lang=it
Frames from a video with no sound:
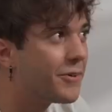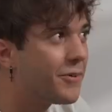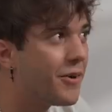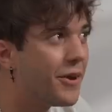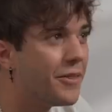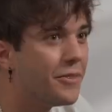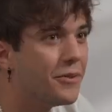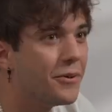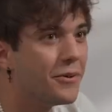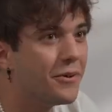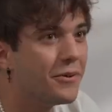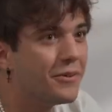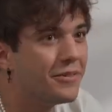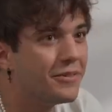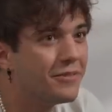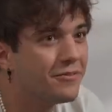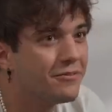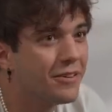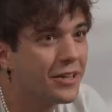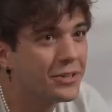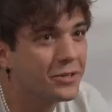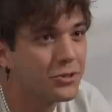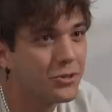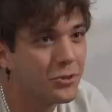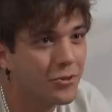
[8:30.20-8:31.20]
quando
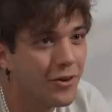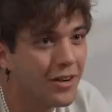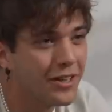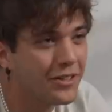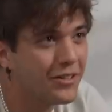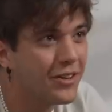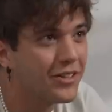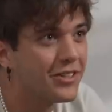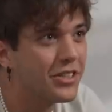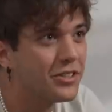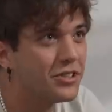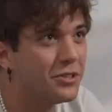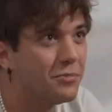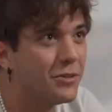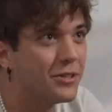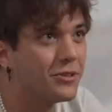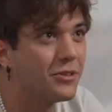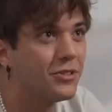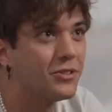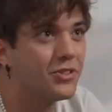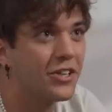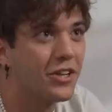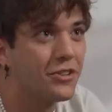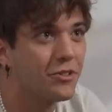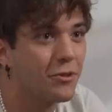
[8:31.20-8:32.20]
faccio qualcosa ci metto
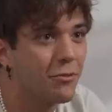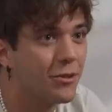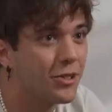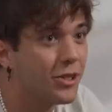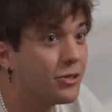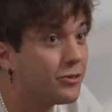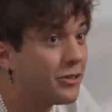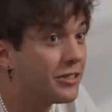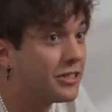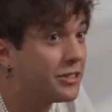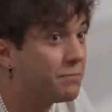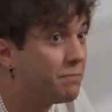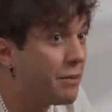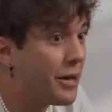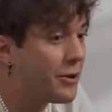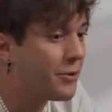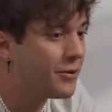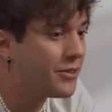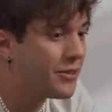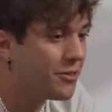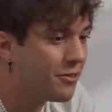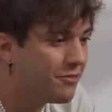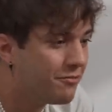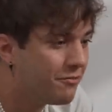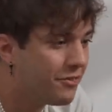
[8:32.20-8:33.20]
il 100% e spero
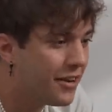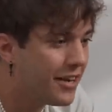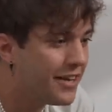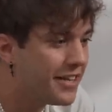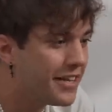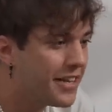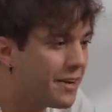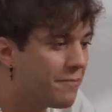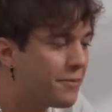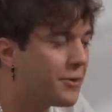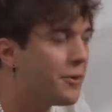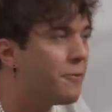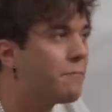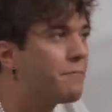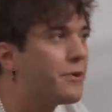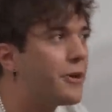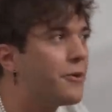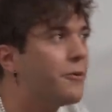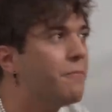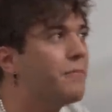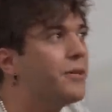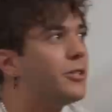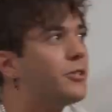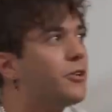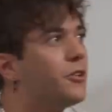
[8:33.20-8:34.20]
di non fallire, però un
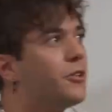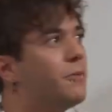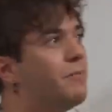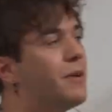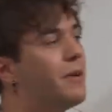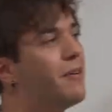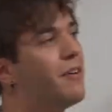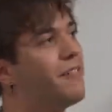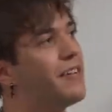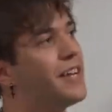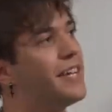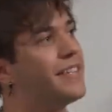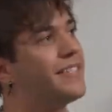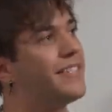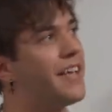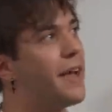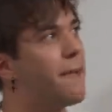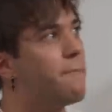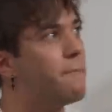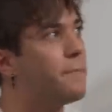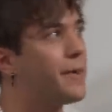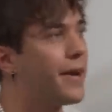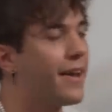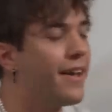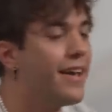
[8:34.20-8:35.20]
piano B ce lo dobbiamo avere
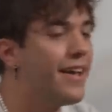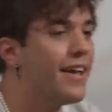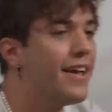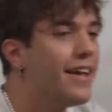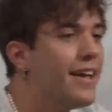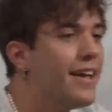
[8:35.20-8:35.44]
sempre.